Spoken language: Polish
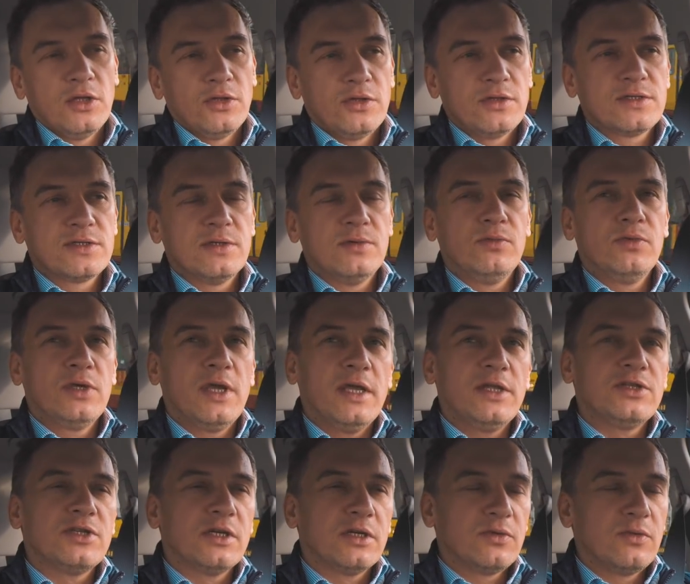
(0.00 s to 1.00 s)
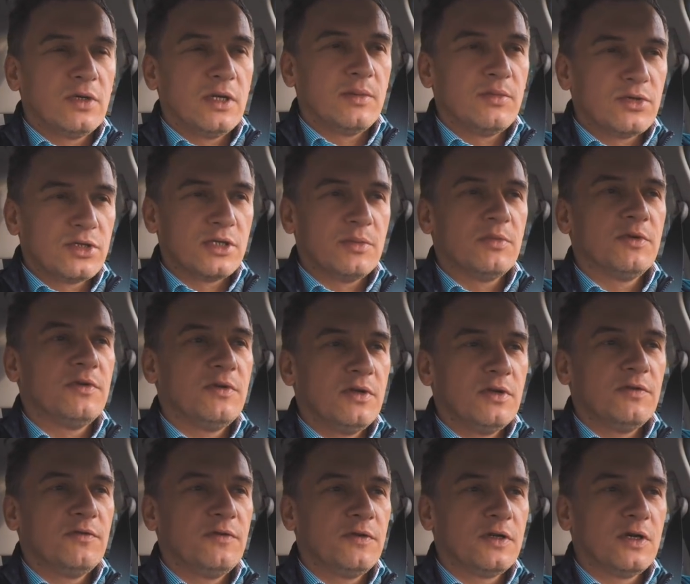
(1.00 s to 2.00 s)
to są ujęcia, które możemy
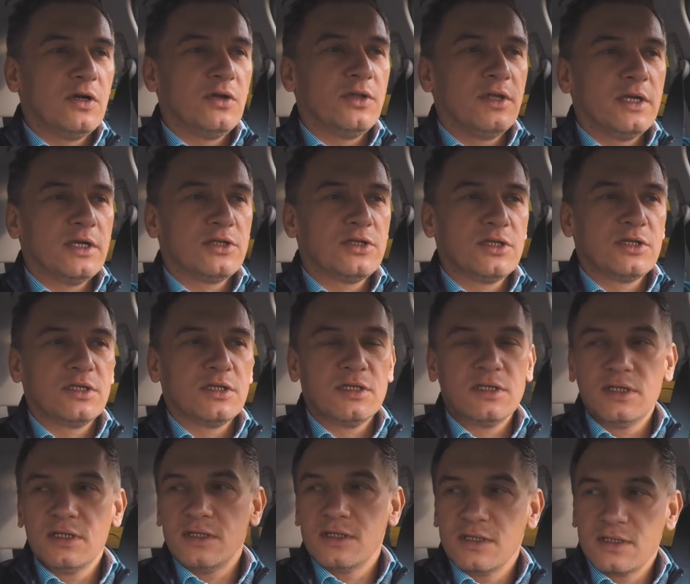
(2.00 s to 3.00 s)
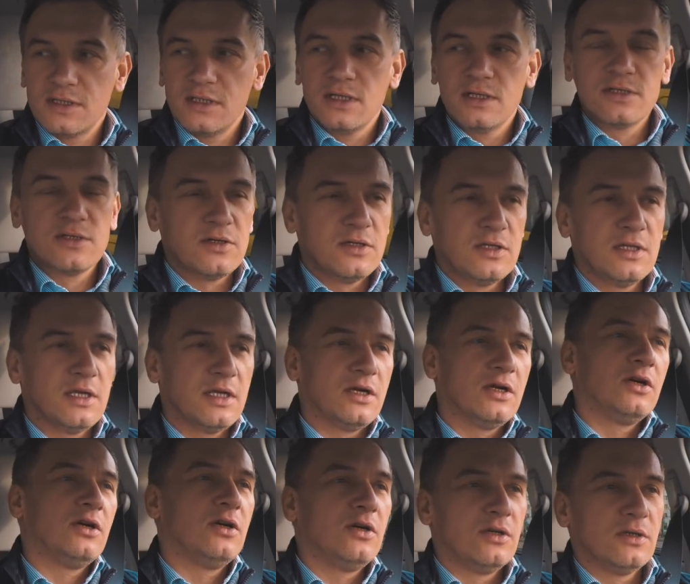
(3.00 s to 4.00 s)
wykonać y, z nieco
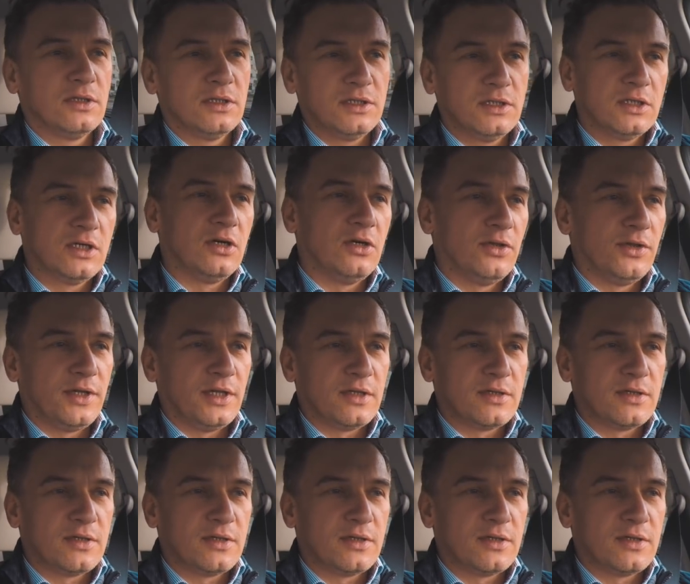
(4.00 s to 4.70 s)
innego y, kąta.